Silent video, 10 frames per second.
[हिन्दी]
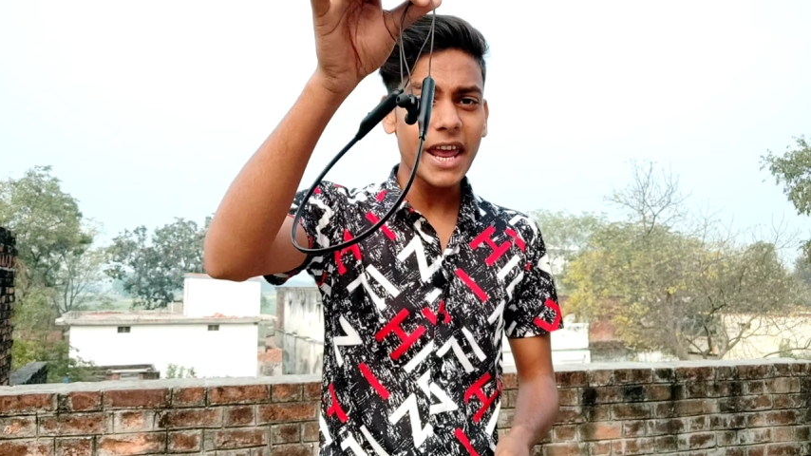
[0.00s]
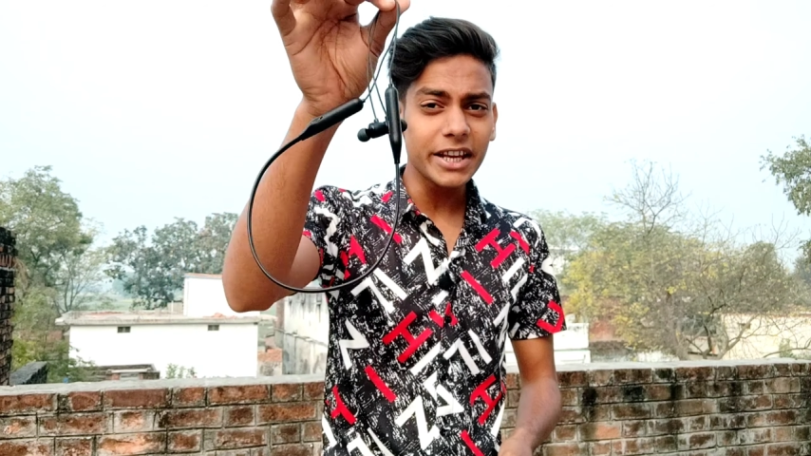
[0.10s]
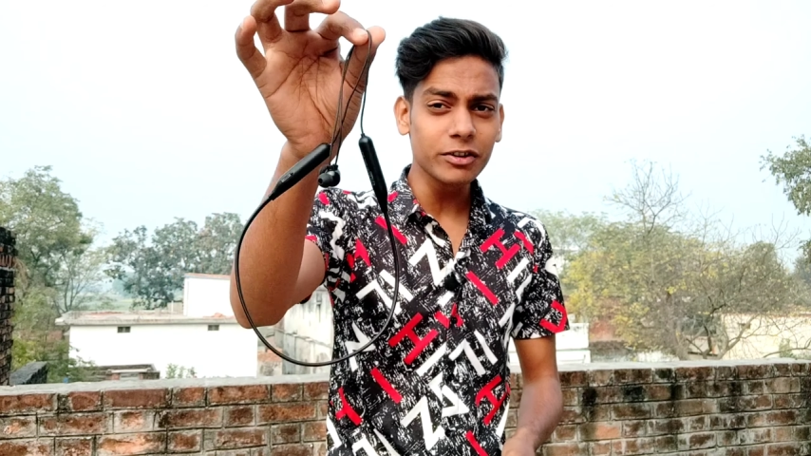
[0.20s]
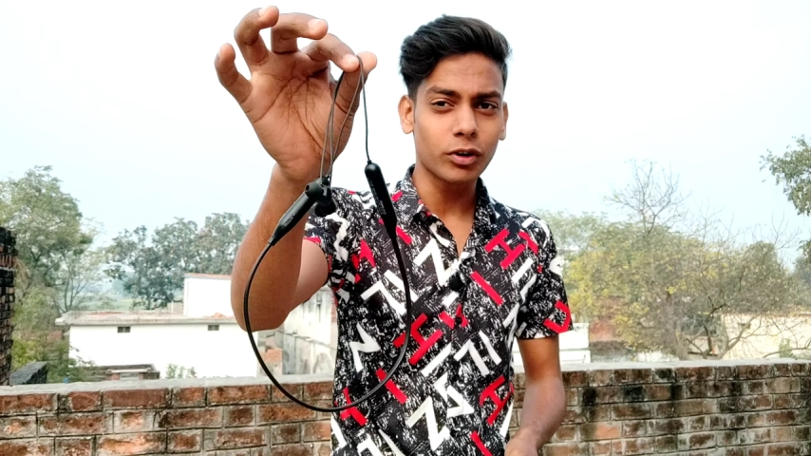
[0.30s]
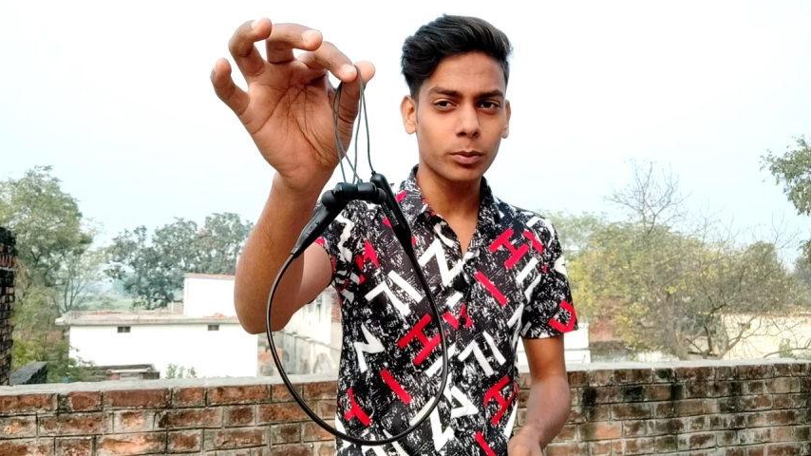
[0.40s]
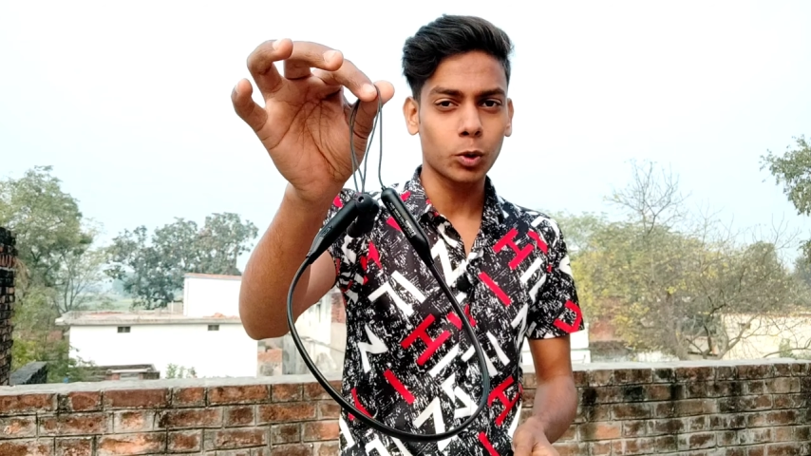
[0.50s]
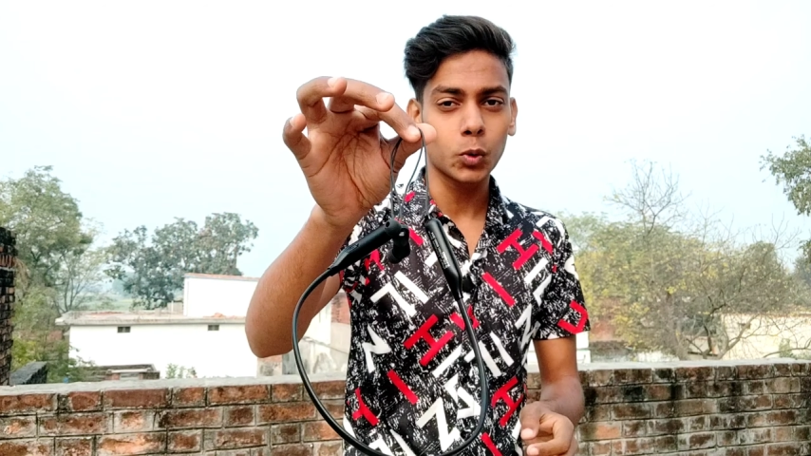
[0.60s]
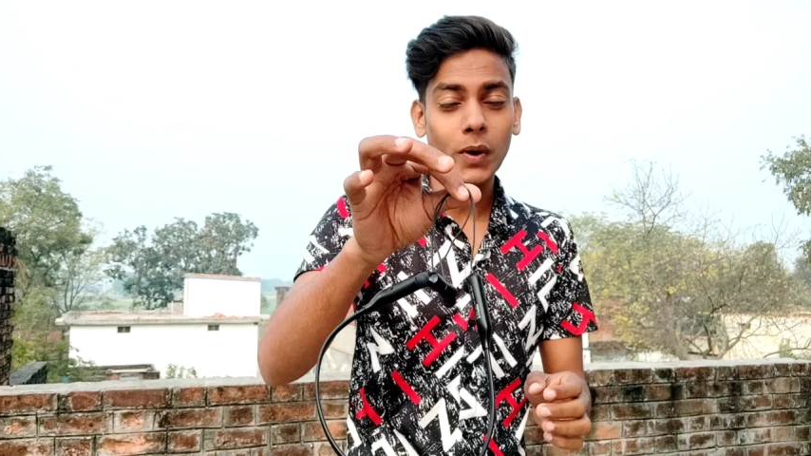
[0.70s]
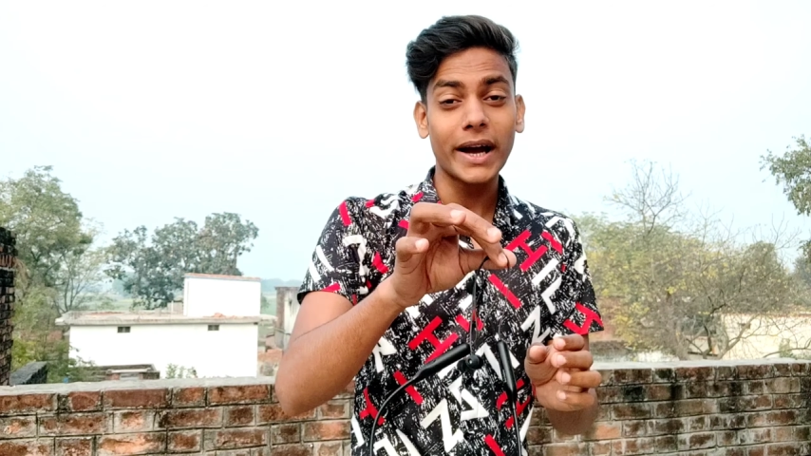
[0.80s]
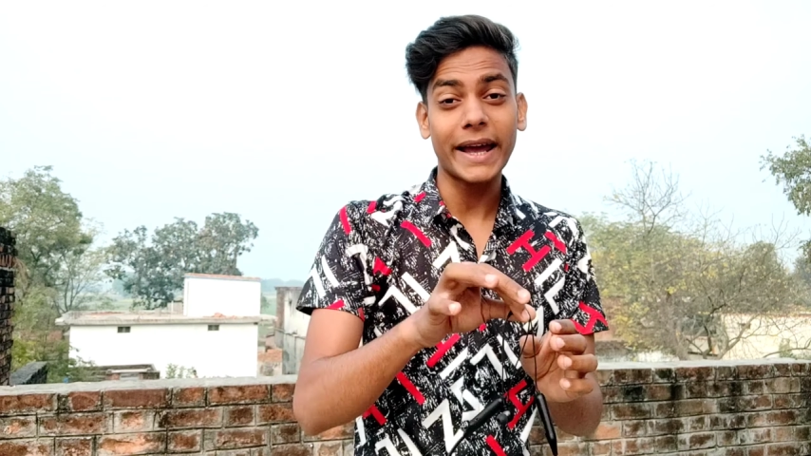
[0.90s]
एक ही वर्ड
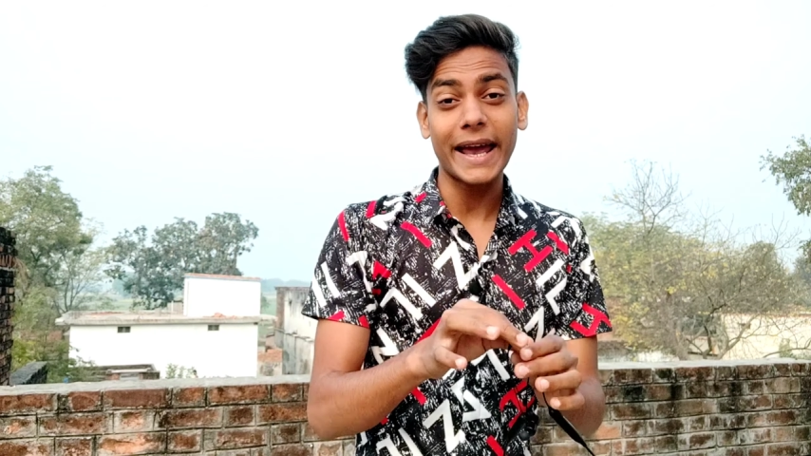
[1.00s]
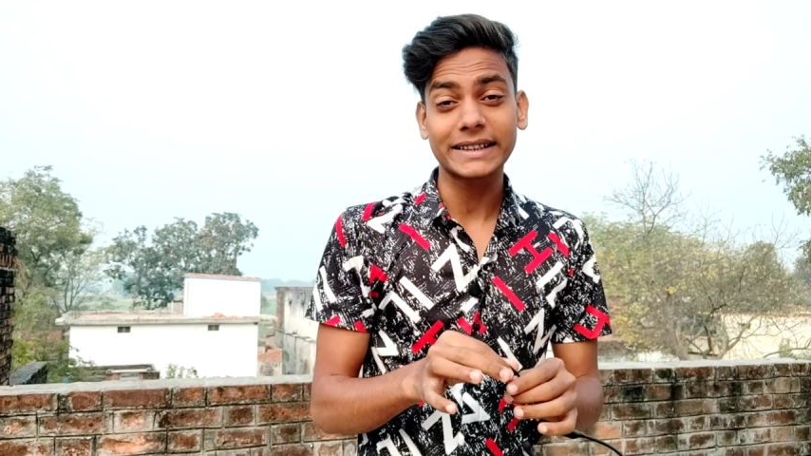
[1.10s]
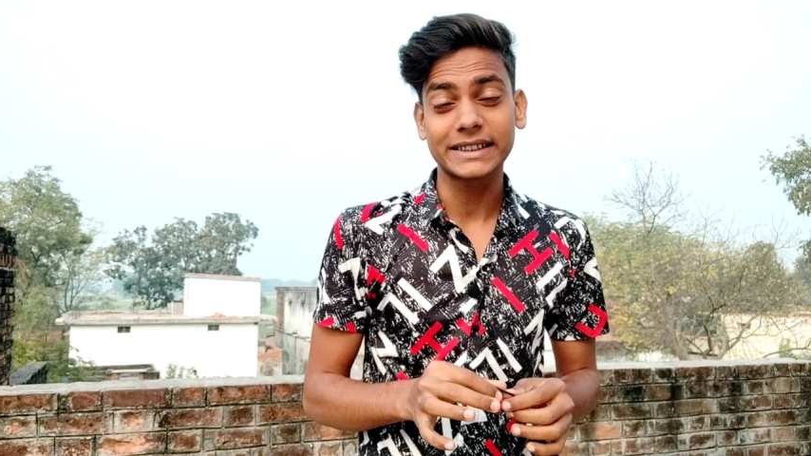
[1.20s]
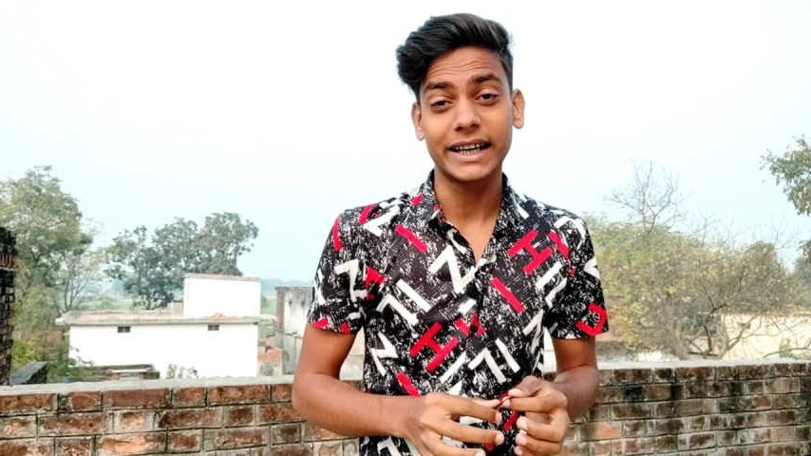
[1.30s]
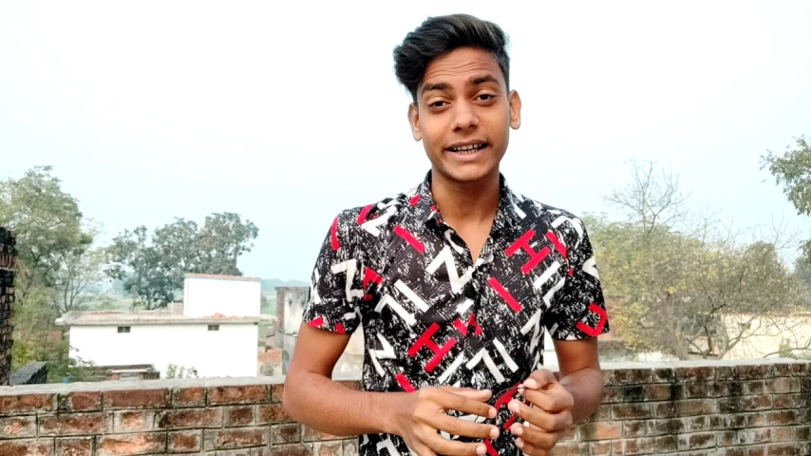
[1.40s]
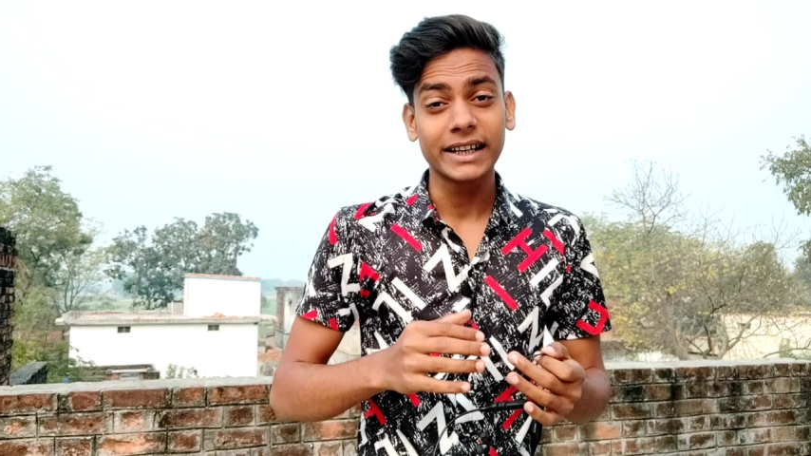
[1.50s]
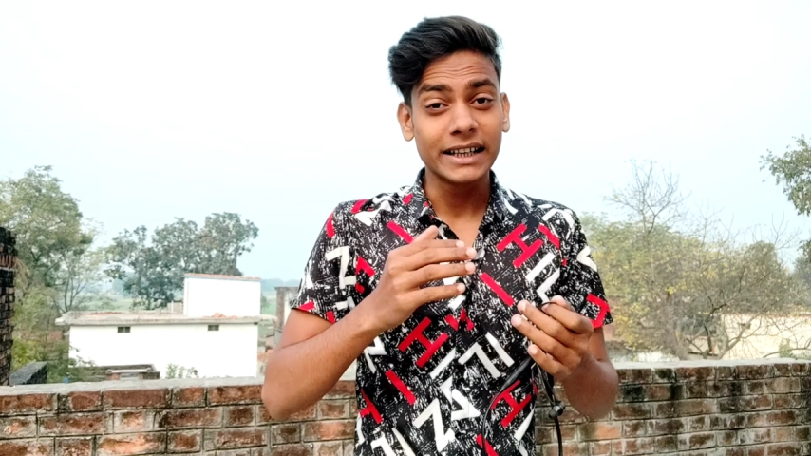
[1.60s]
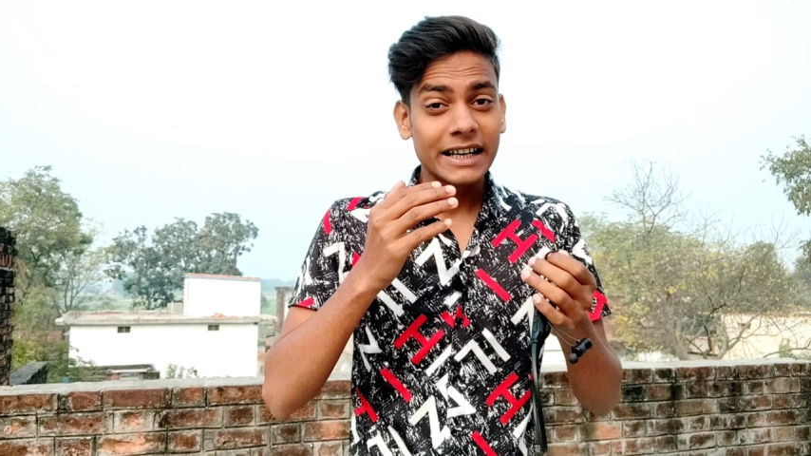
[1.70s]
बोलूँगा एक्सीलेंट